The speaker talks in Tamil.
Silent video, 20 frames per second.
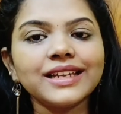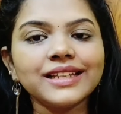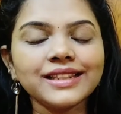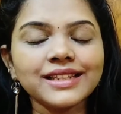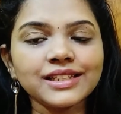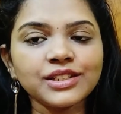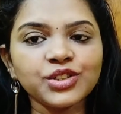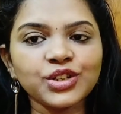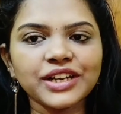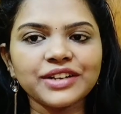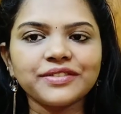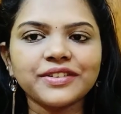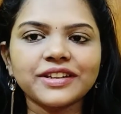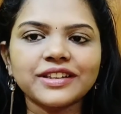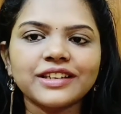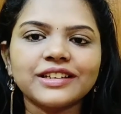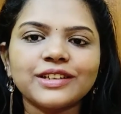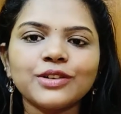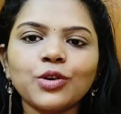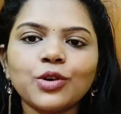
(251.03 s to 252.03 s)
இந்த ஷேட்
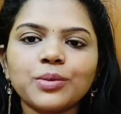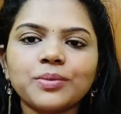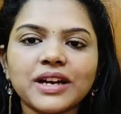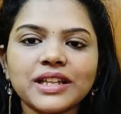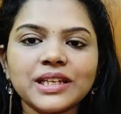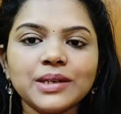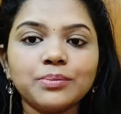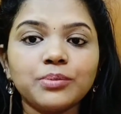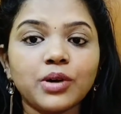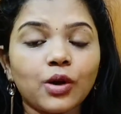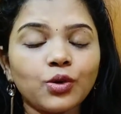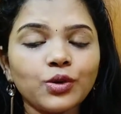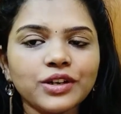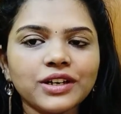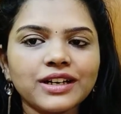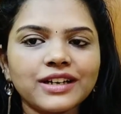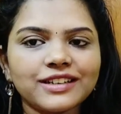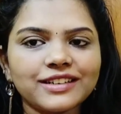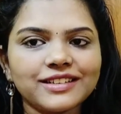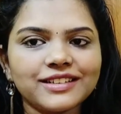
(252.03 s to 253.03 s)
வந்துட்டு ஒரு மாதிரி ப்ரௌன்
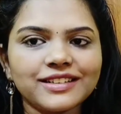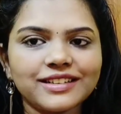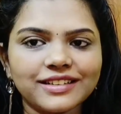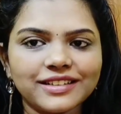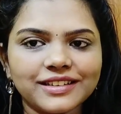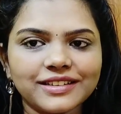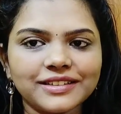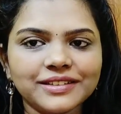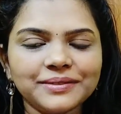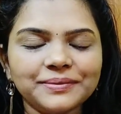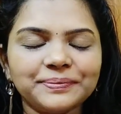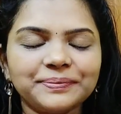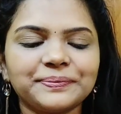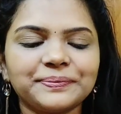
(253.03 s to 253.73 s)
கலர்ல இருக்கு